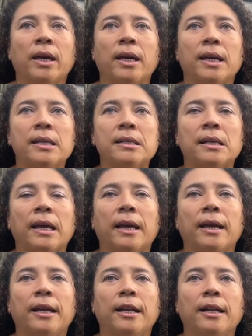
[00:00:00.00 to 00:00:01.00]
que es
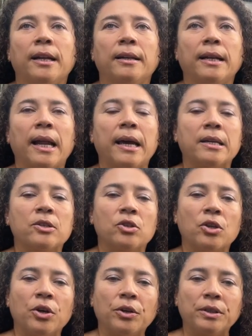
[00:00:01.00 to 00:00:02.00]
la
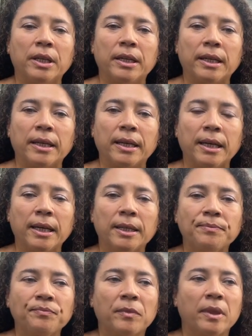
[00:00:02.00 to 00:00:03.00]
gestión de
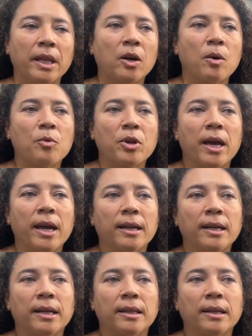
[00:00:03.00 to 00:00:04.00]
energía de comunidades
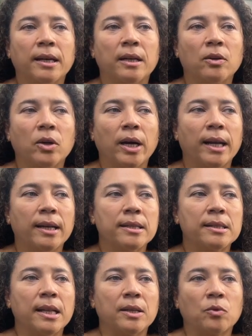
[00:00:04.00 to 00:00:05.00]
energéticas
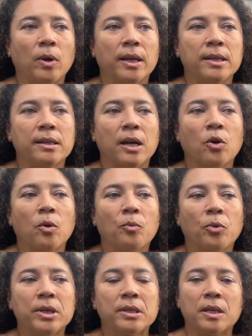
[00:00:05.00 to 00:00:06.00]
locales, las cuales están
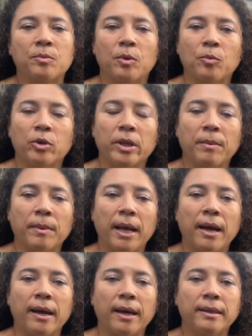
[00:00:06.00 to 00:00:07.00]
compuestas por
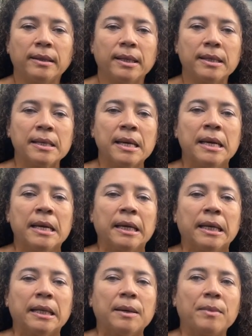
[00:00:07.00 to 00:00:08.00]
múltiples agentes
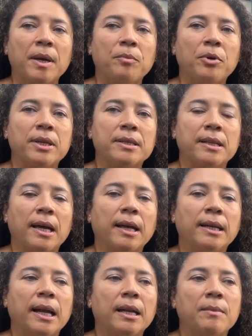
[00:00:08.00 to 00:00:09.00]
y también pues
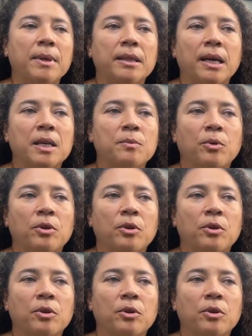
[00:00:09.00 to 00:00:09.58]
están alimentadas